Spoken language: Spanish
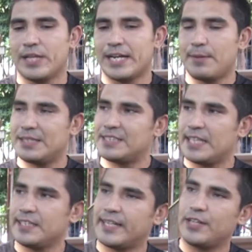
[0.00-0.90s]
una rama
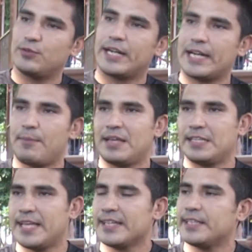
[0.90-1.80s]
estética y una rama
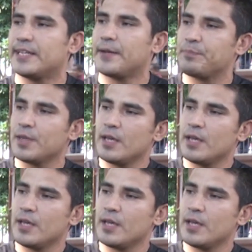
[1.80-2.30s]
didáctica.